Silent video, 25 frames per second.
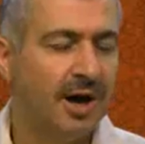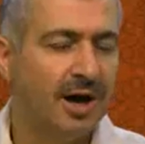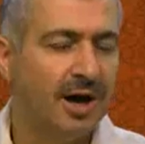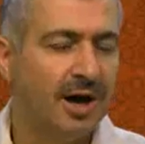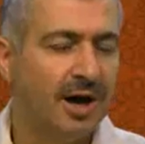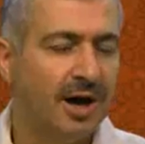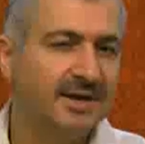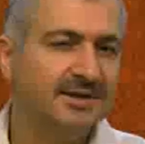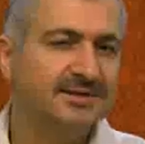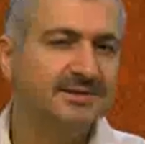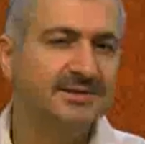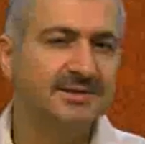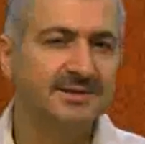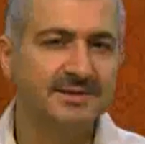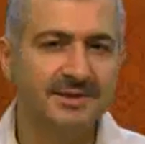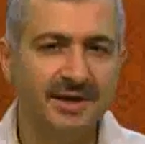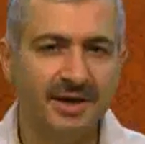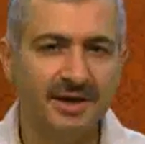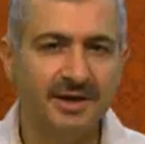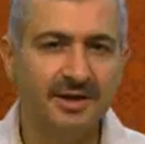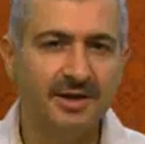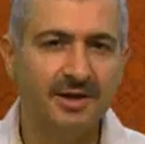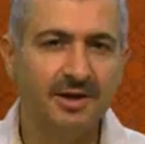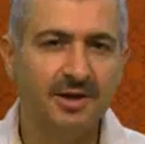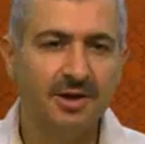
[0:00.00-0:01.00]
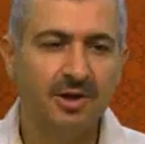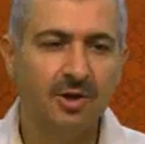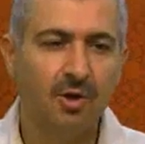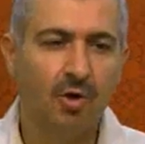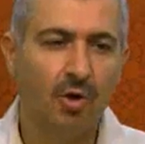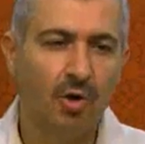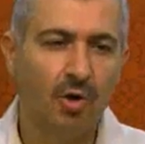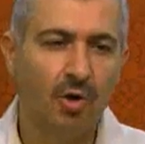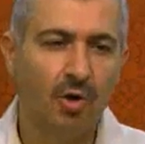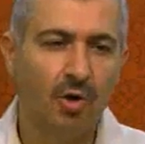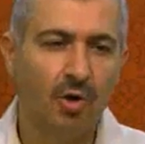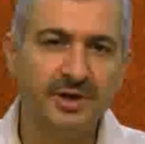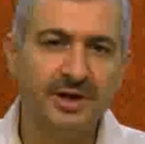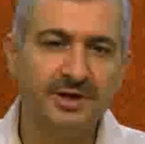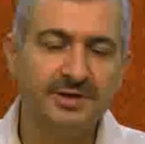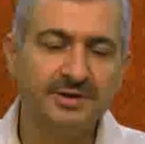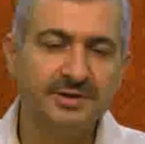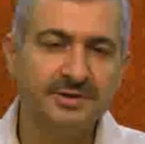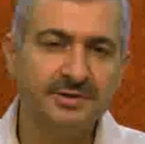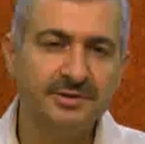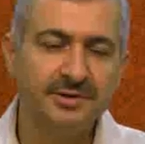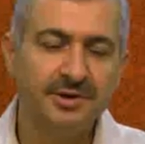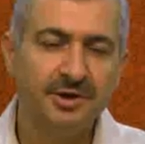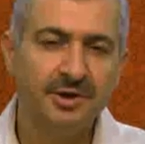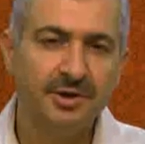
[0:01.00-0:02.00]
Arkasında
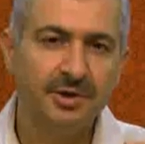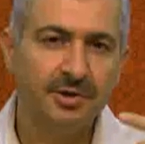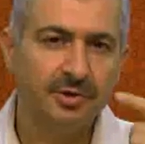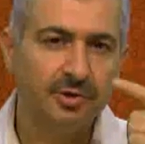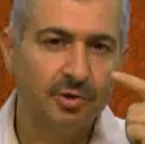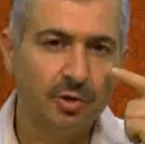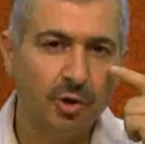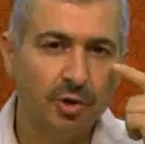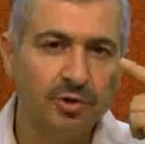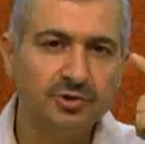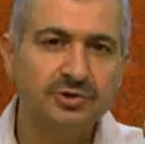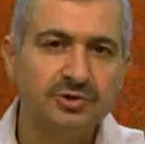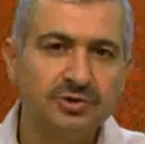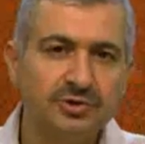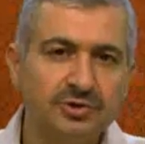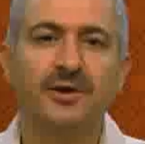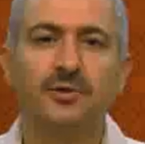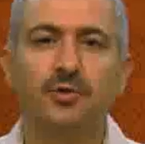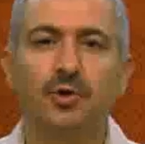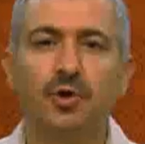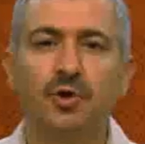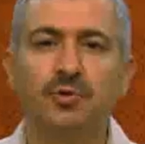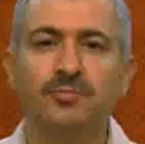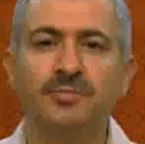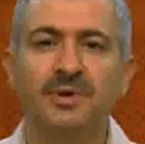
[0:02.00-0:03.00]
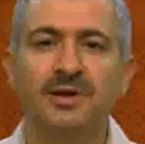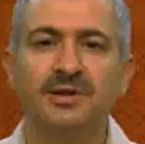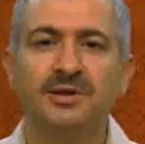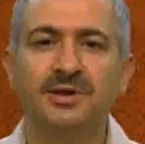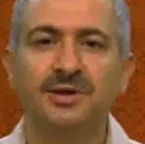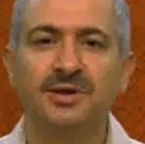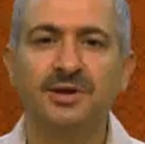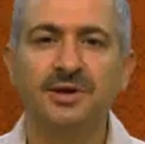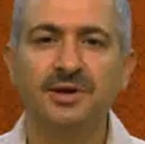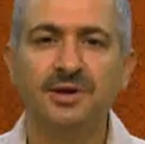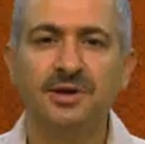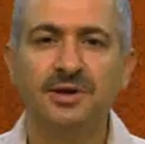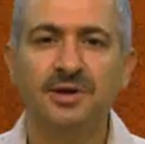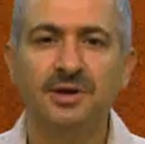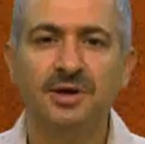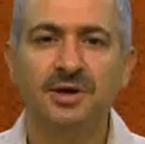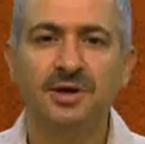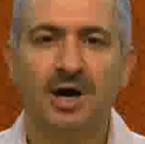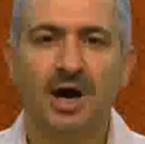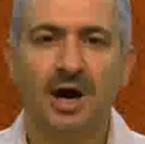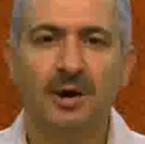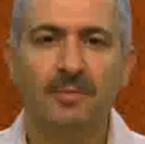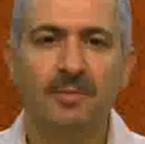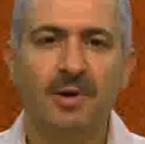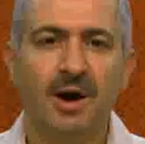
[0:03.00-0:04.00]
onların gözle görmediği
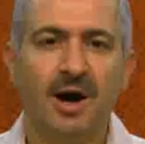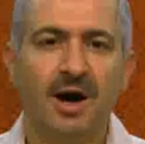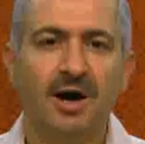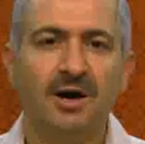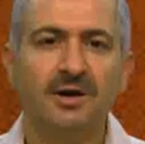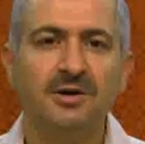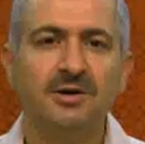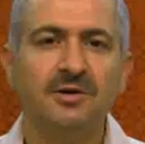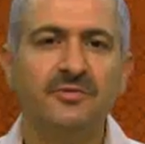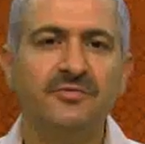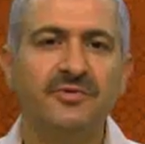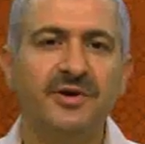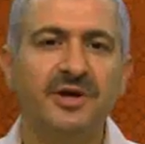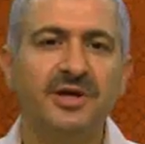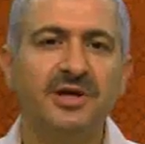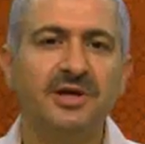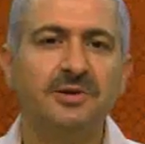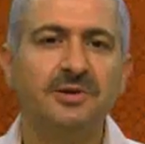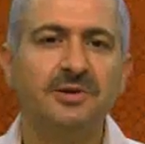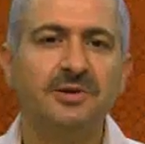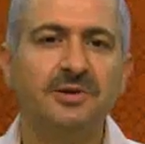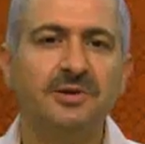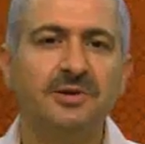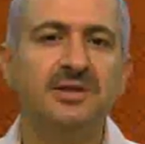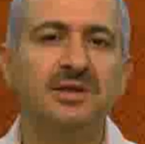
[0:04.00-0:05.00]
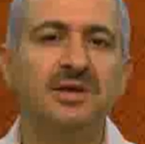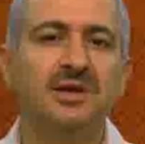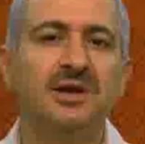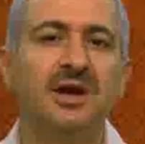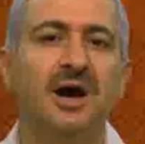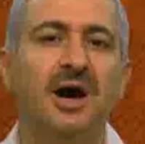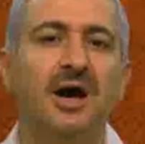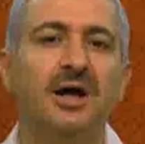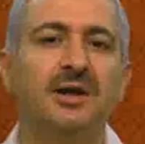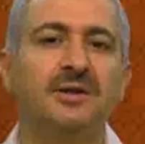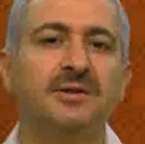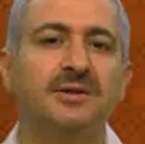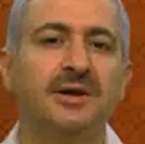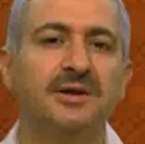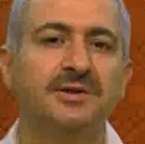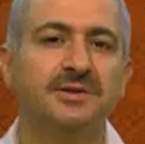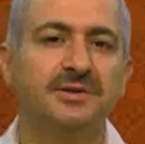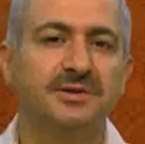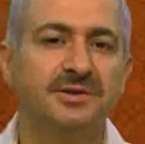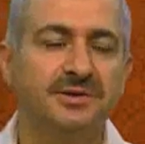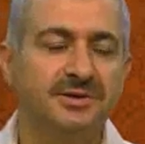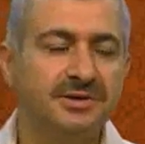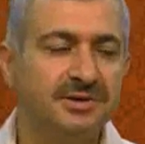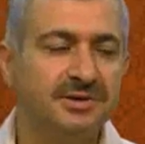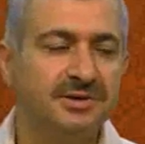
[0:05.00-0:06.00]
ama akıl ve hikmet ile
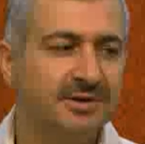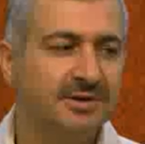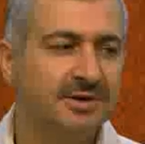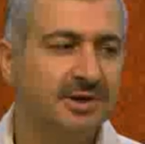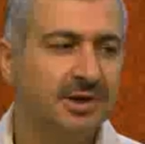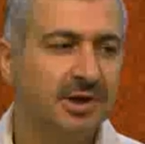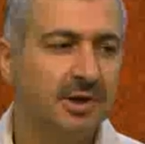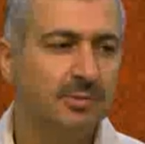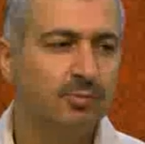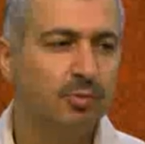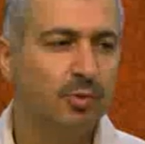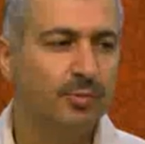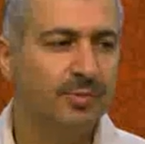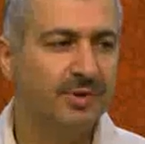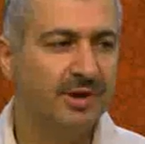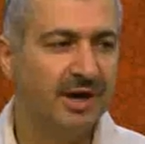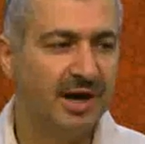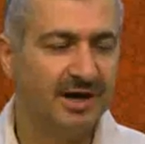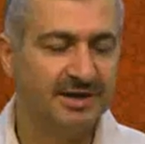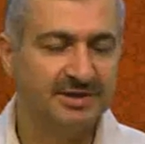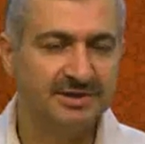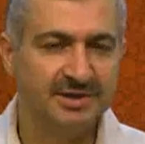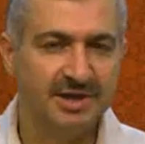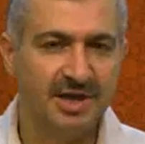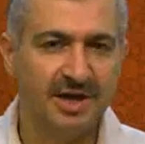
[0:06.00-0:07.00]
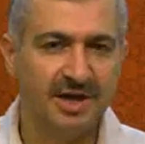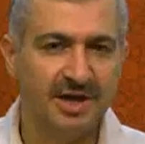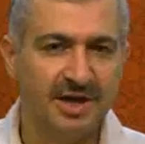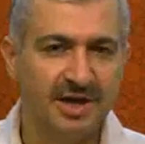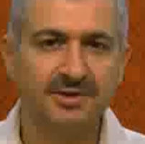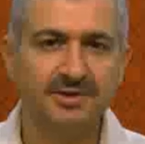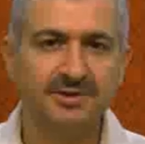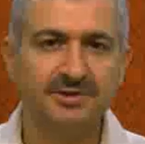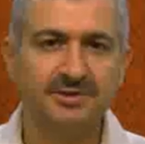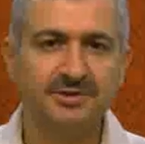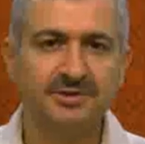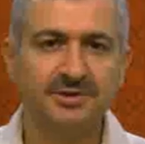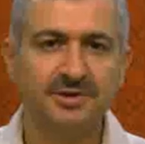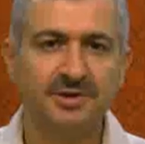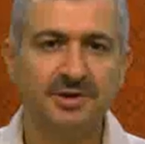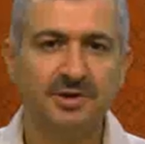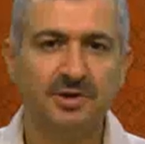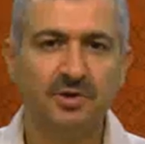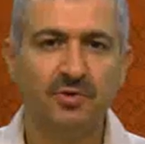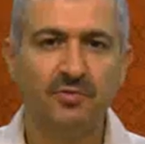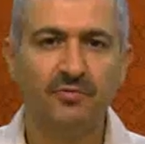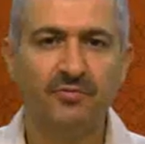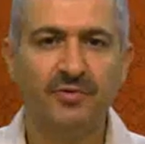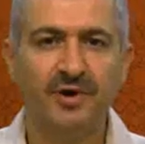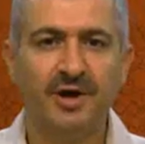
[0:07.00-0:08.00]
anladığı bu bir askerdir
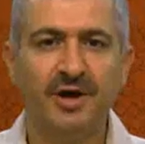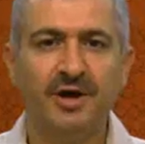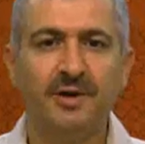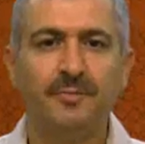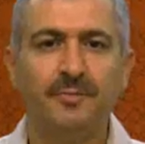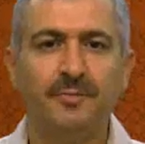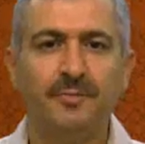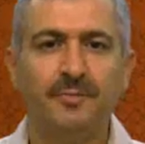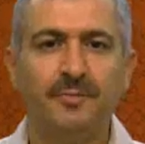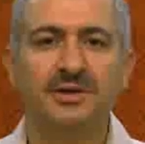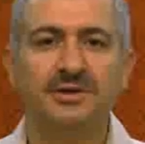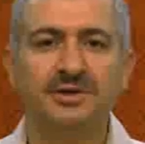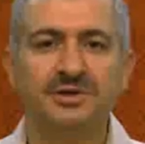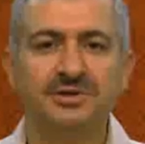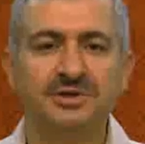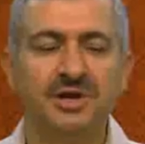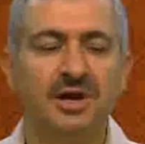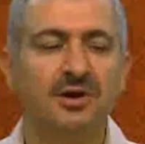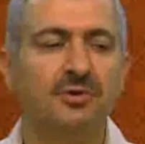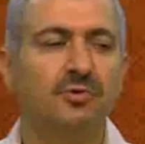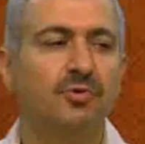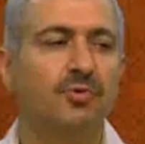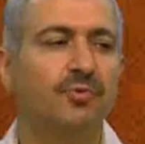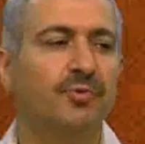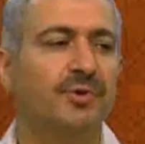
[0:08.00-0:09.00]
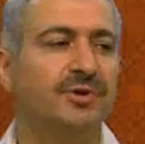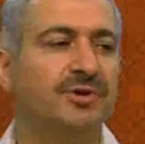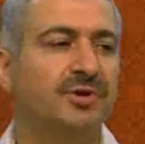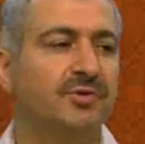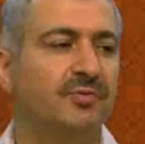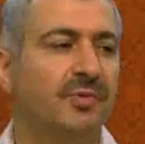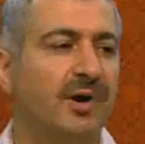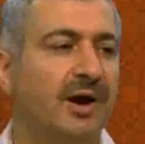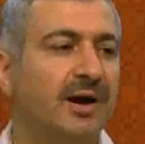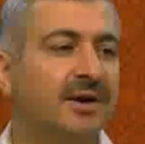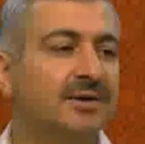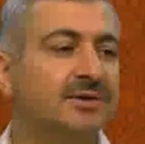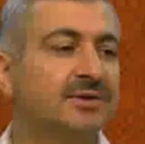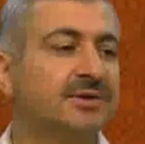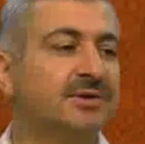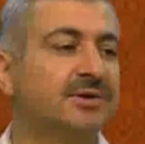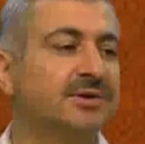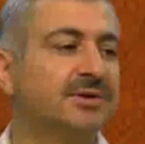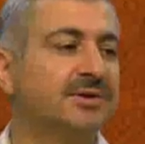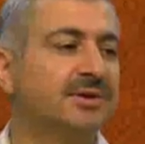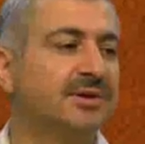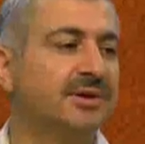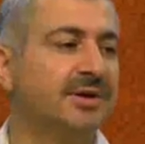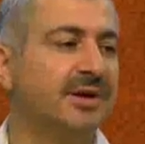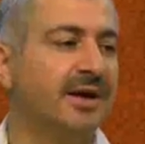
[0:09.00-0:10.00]
ve padişah kuvveti
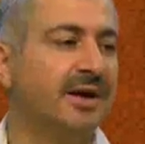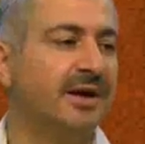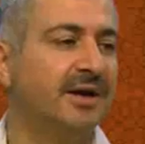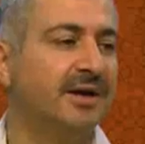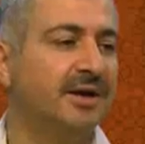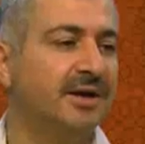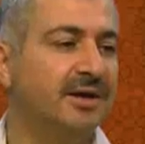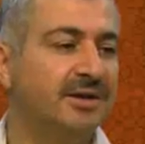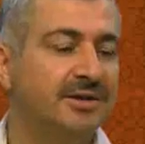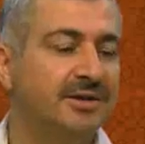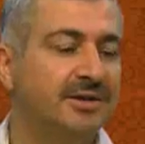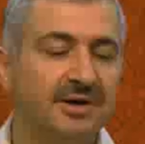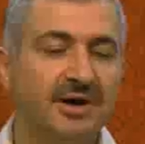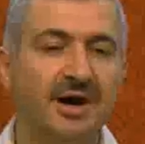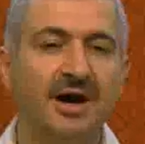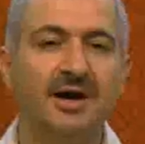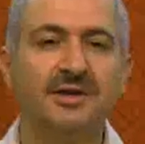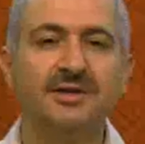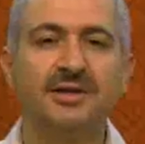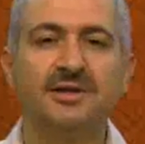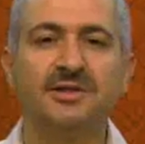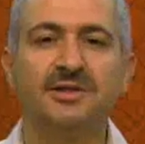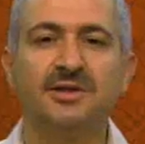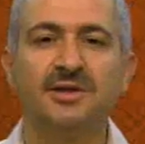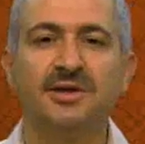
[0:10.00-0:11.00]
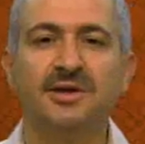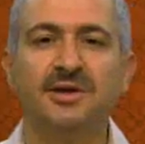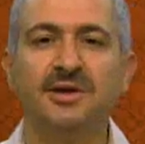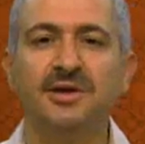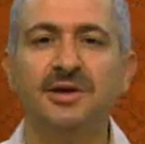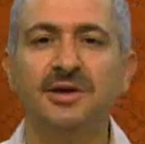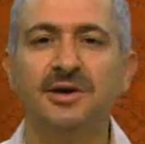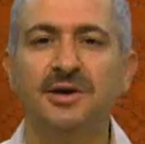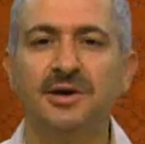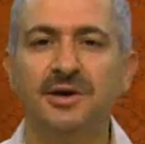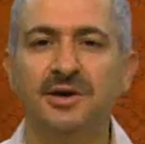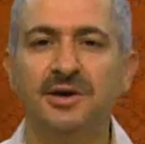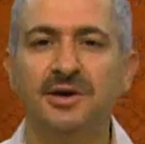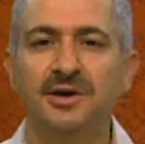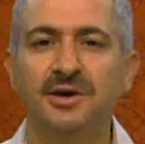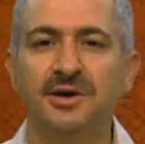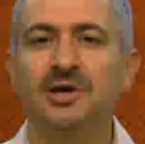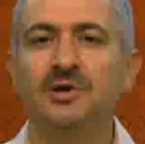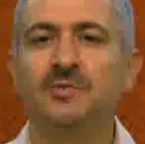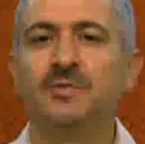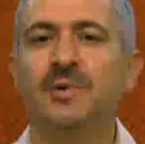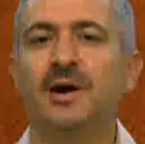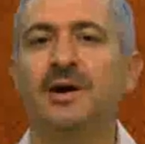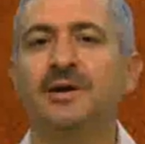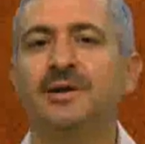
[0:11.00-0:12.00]
vardır diye itikad ettiği,
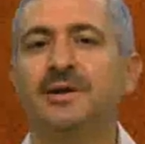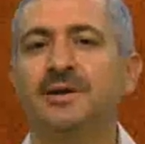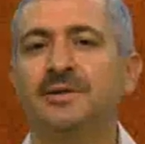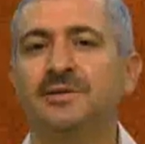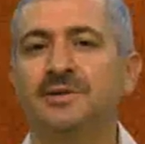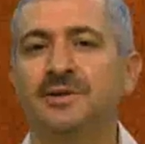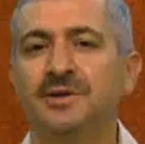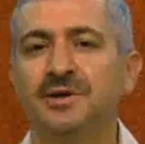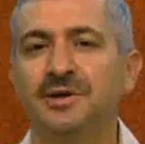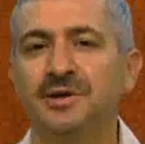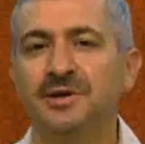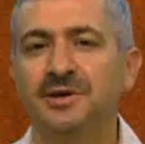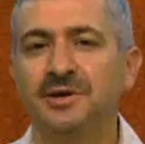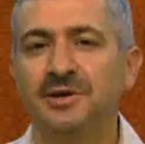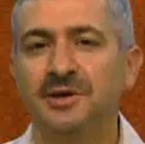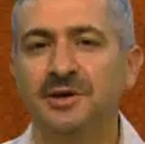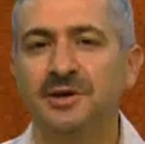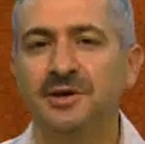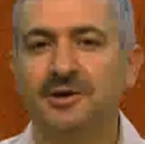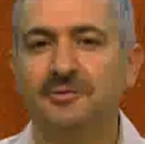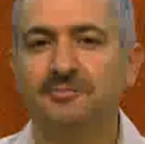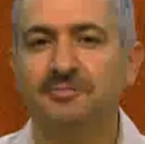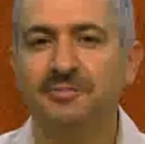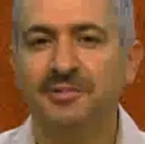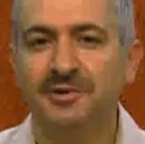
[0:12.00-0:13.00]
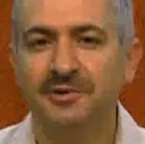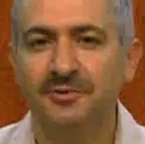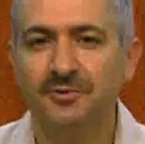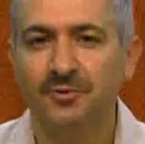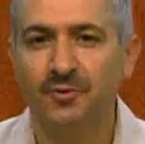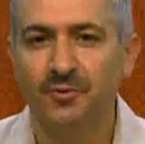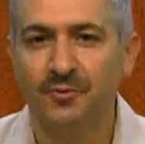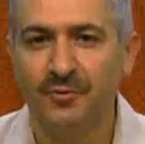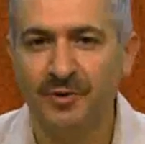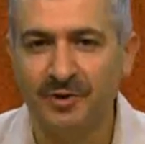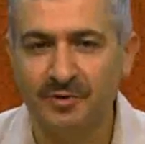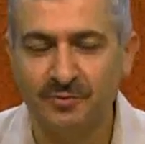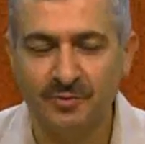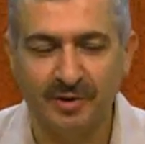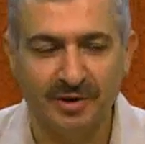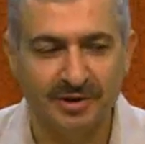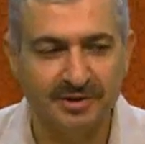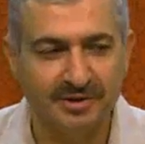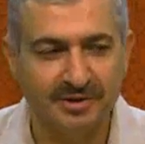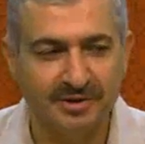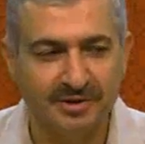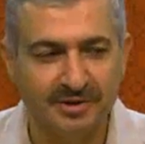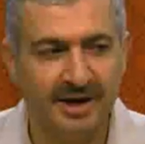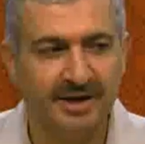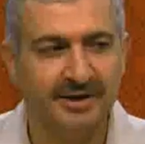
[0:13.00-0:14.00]
iman ettiği bir kuvvet vardır.